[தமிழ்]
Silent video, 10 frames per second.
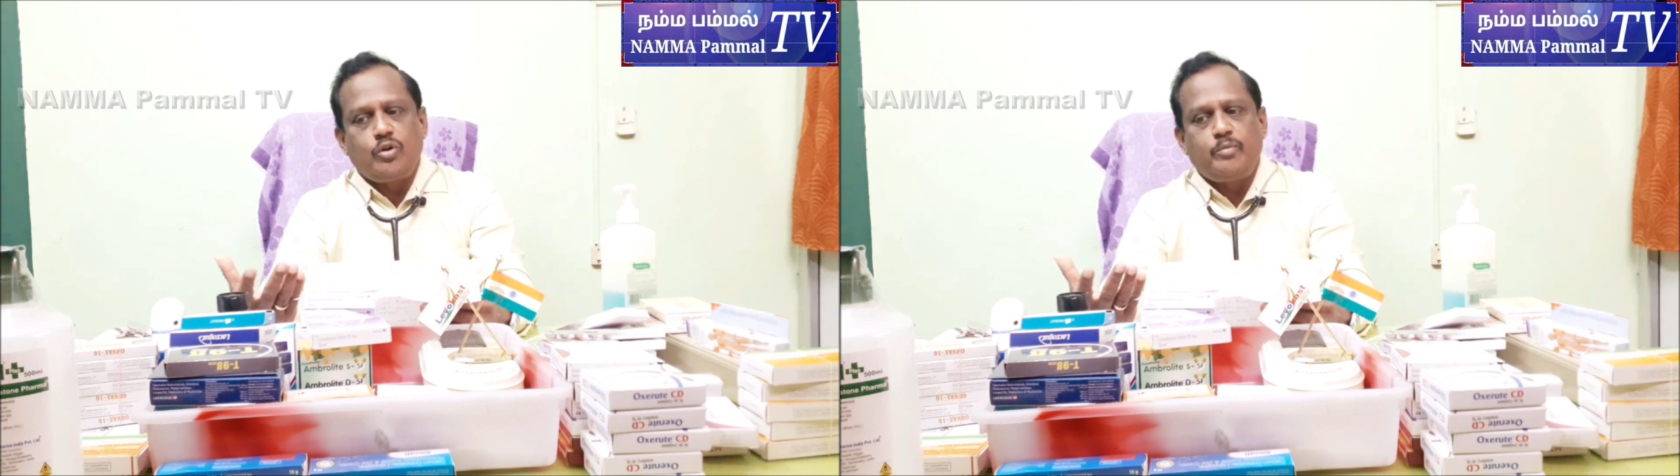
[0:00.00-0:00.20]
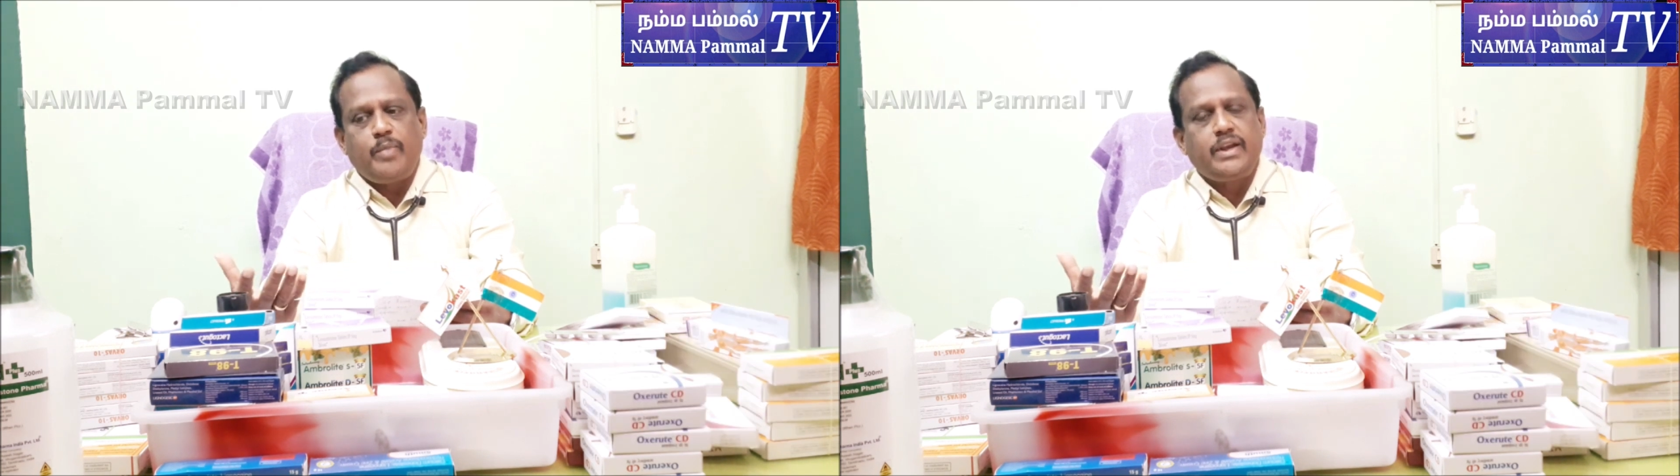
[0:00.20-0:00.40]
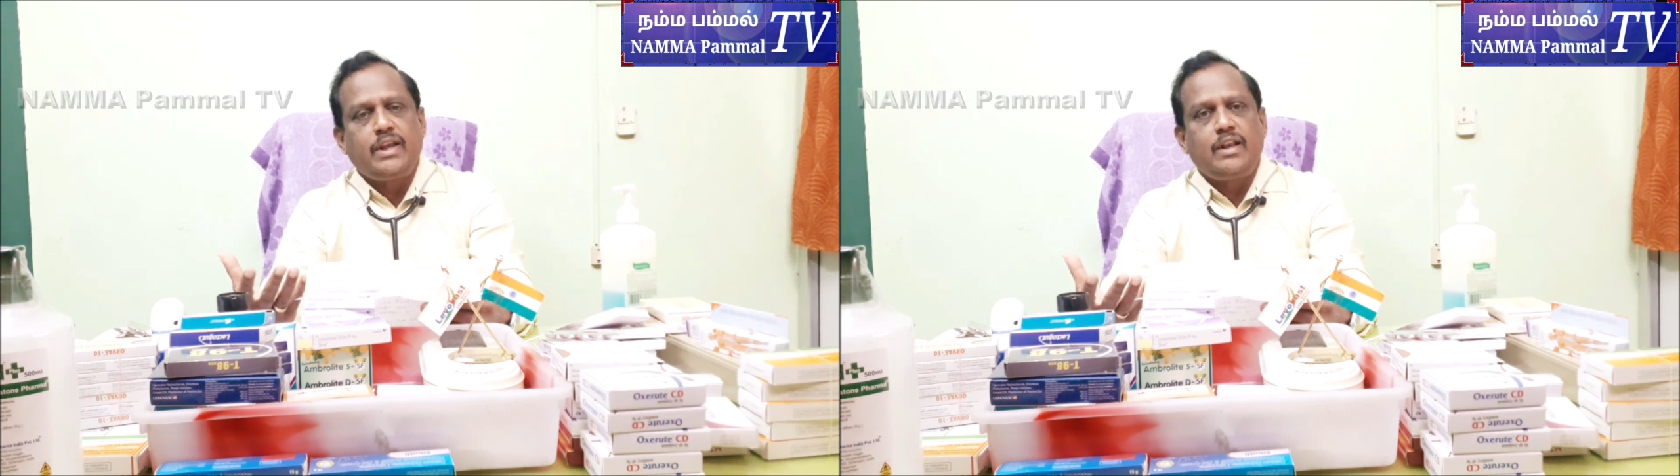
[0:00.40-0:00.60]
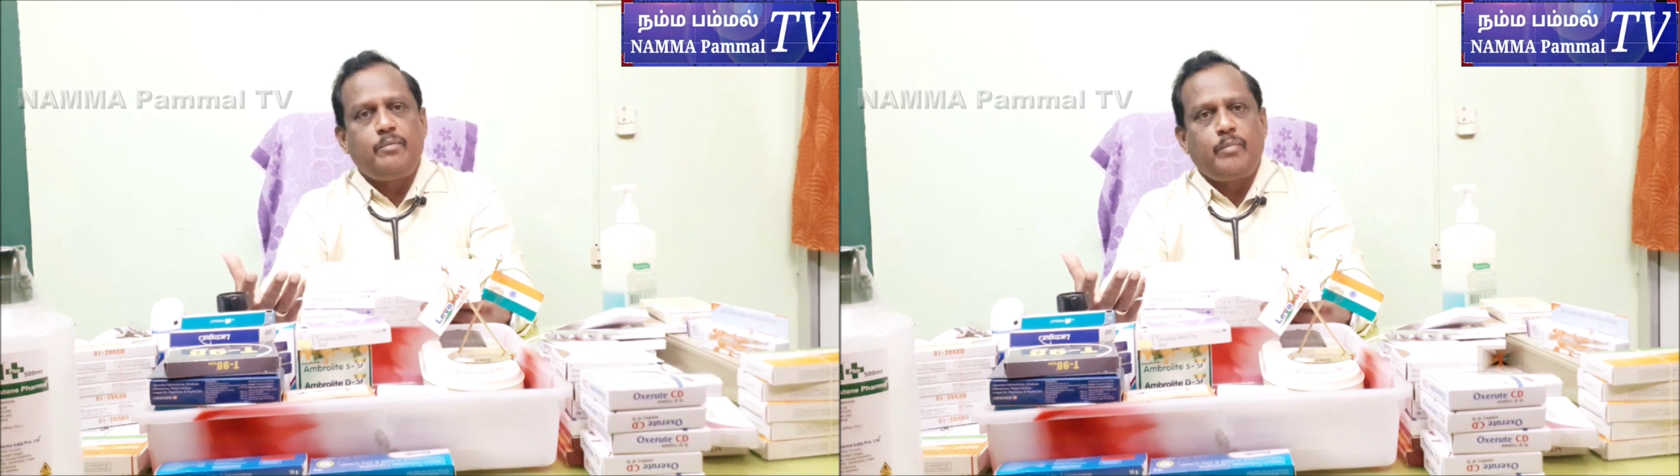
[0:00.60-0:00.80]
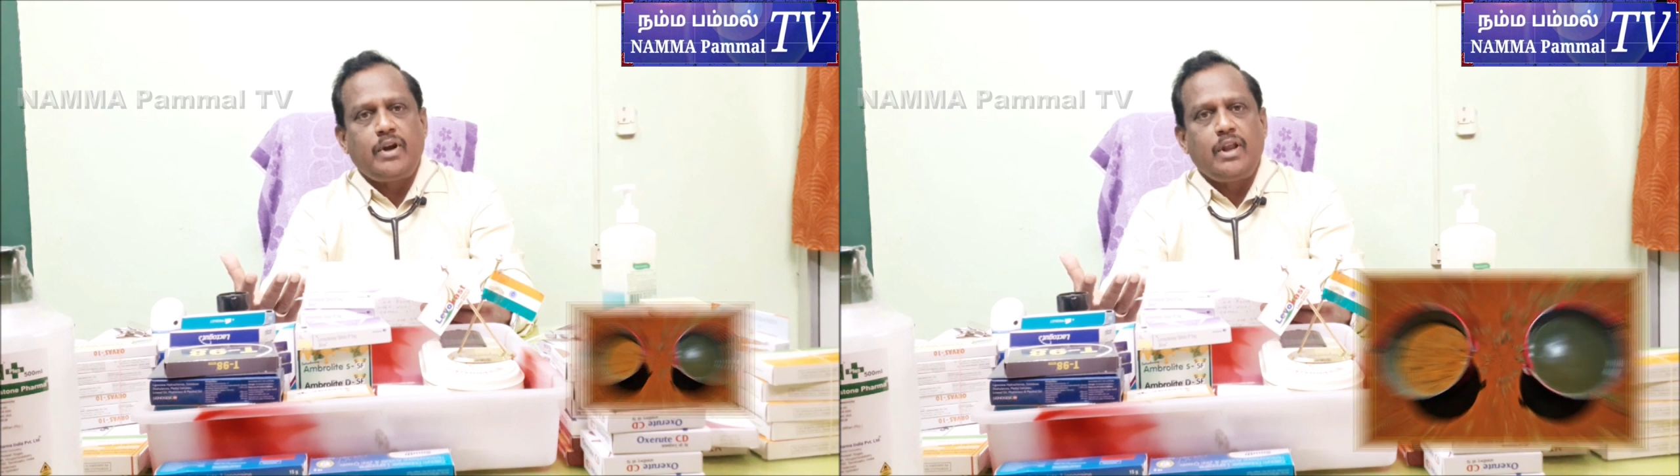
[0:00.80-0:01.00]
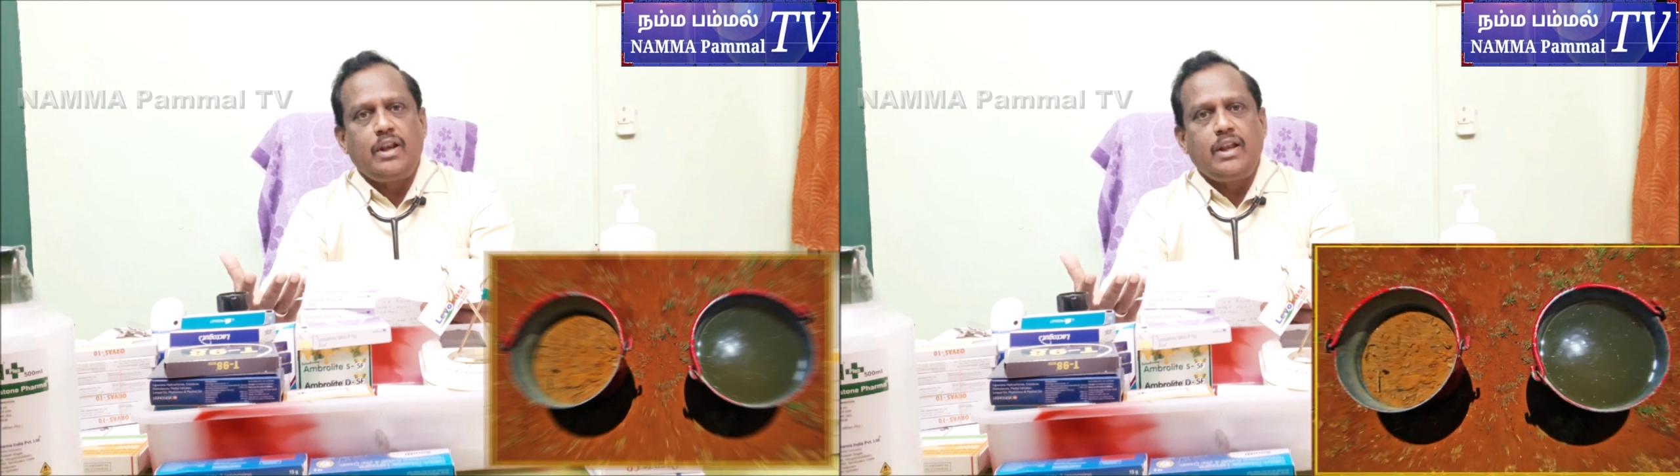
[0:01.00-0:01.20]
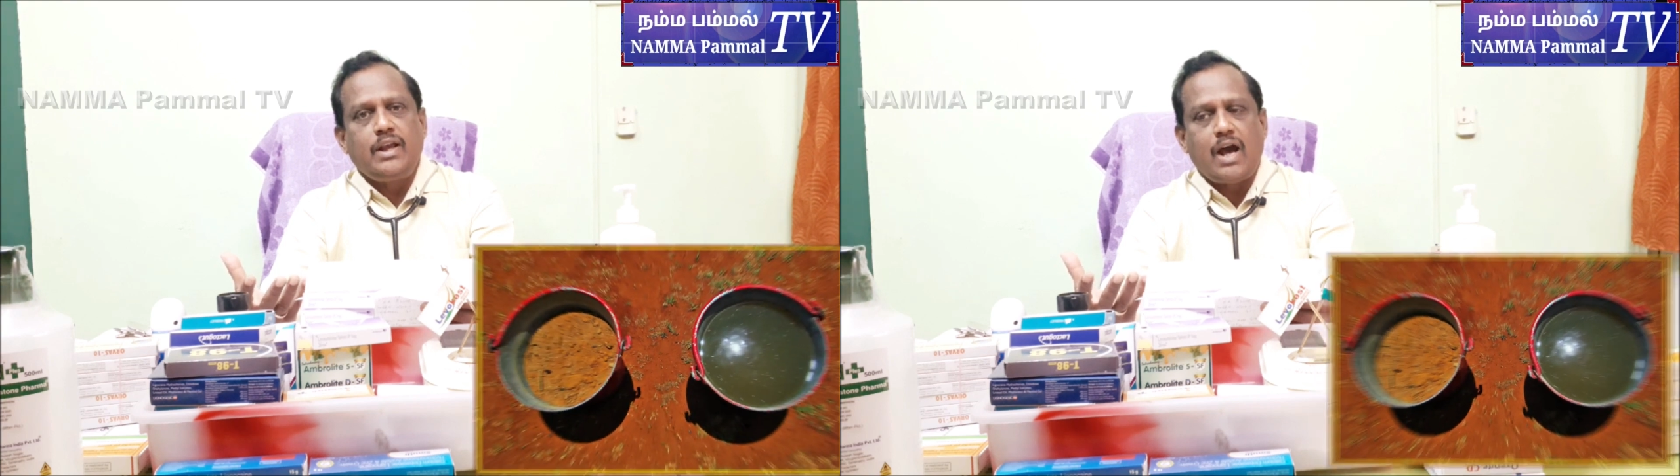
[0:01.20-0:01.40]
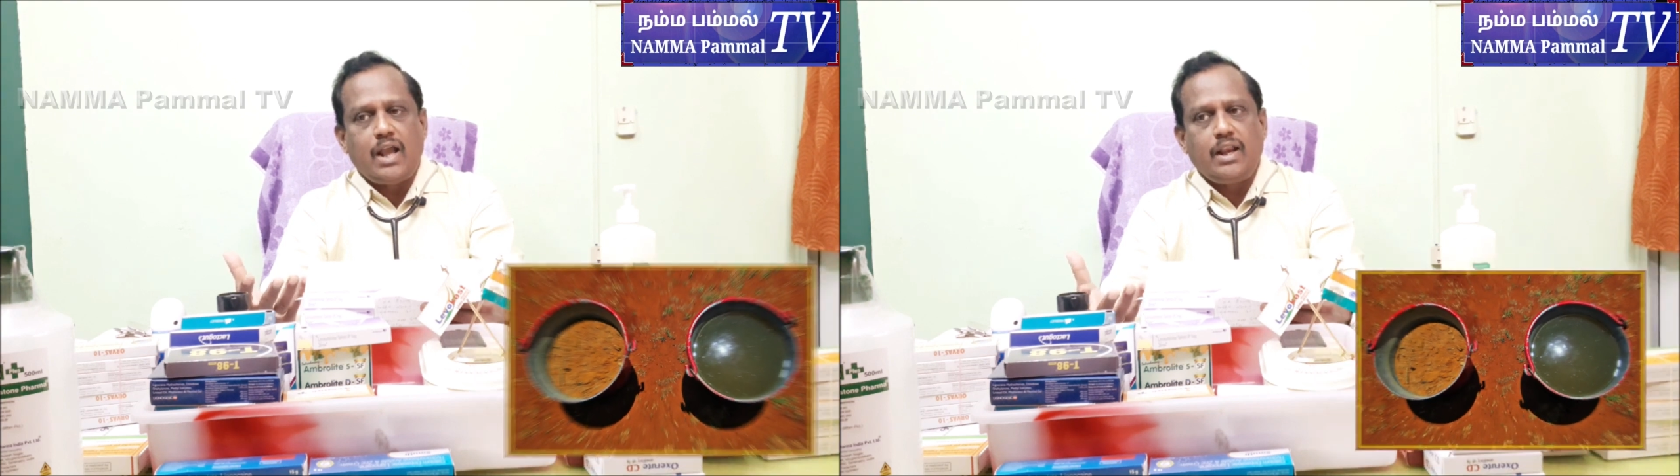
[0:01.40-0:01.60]
ஒரு பக்கெட்டில் மணல்
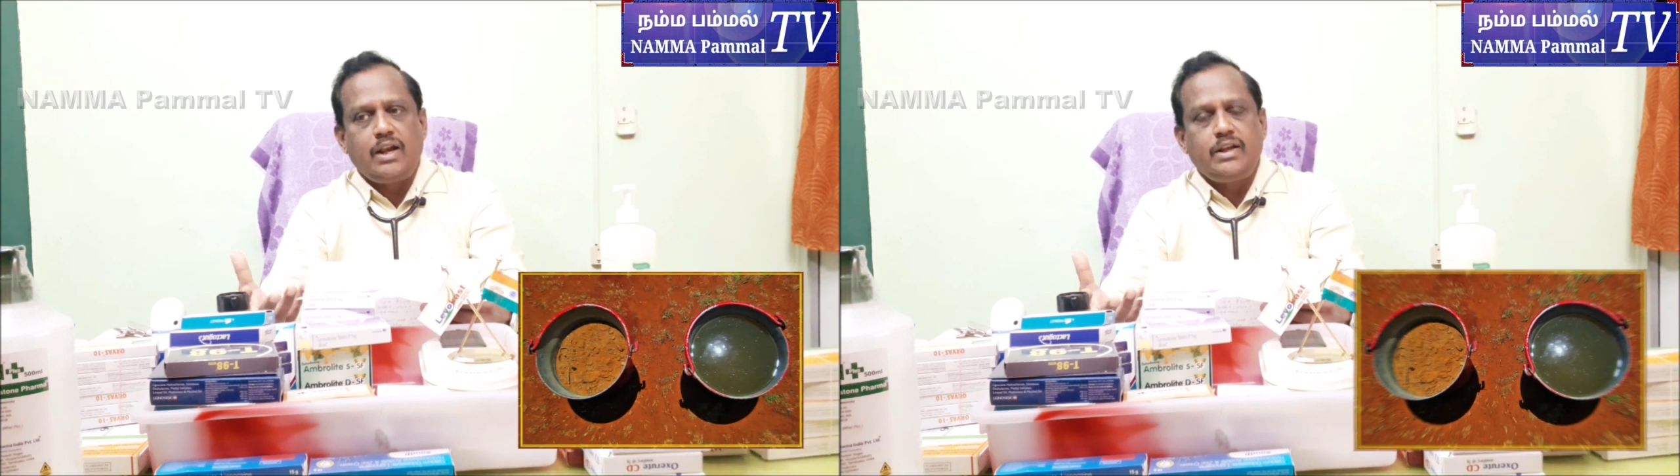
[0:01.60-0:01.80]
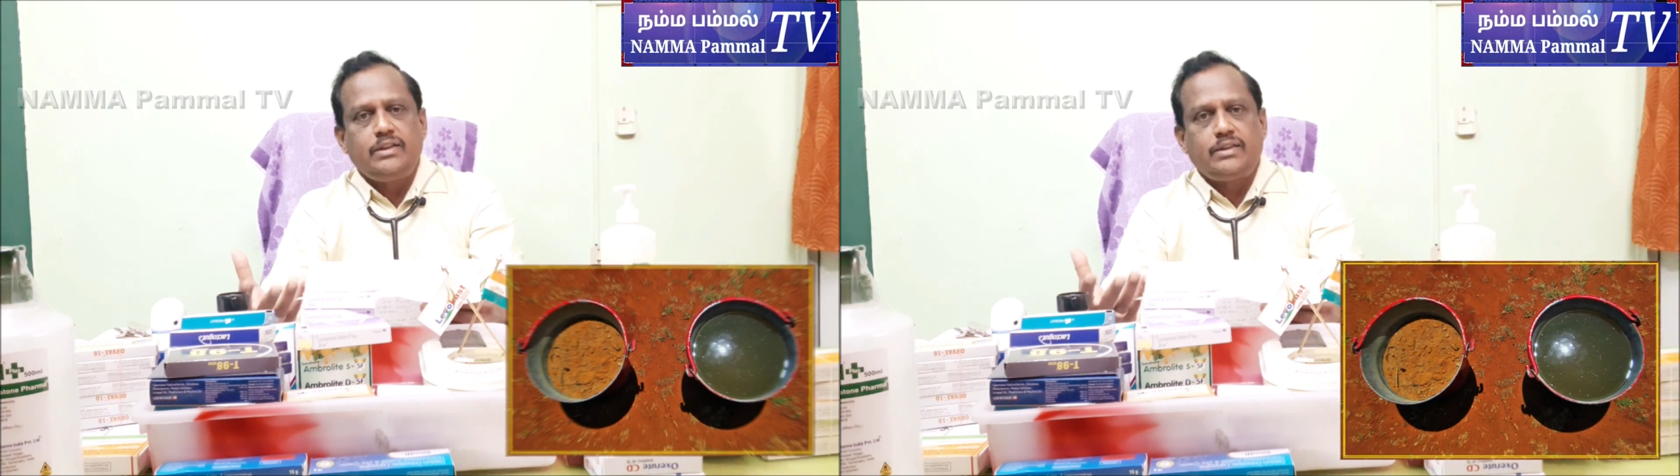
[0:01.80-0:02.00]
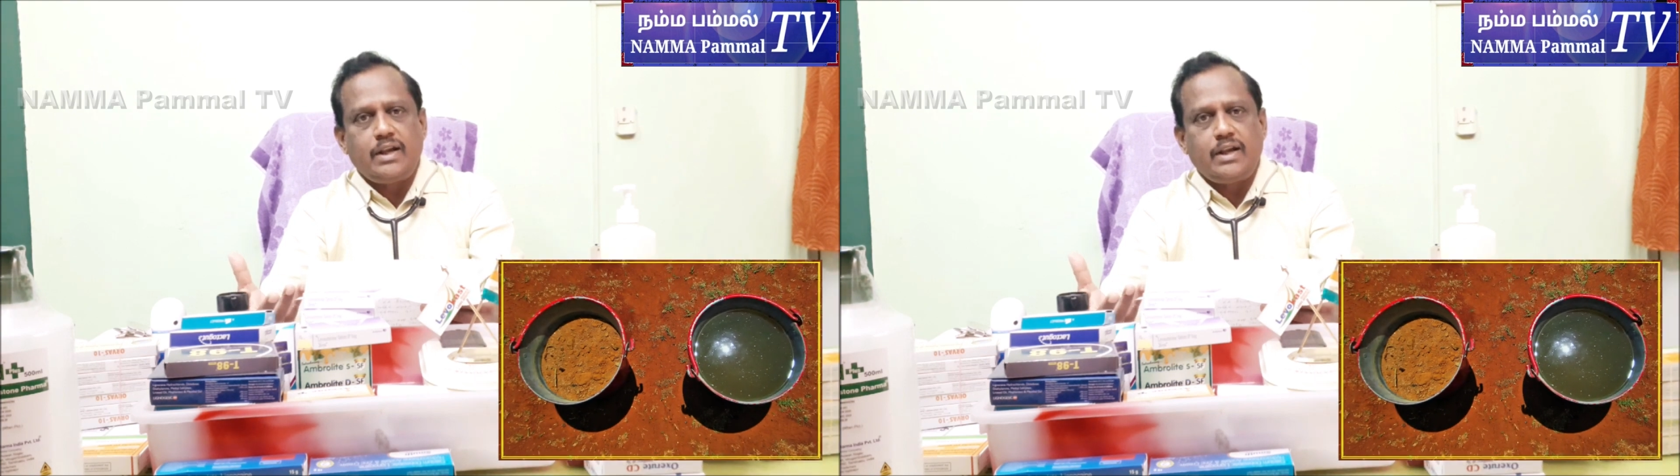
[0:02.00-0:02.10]
அல்லாட்டி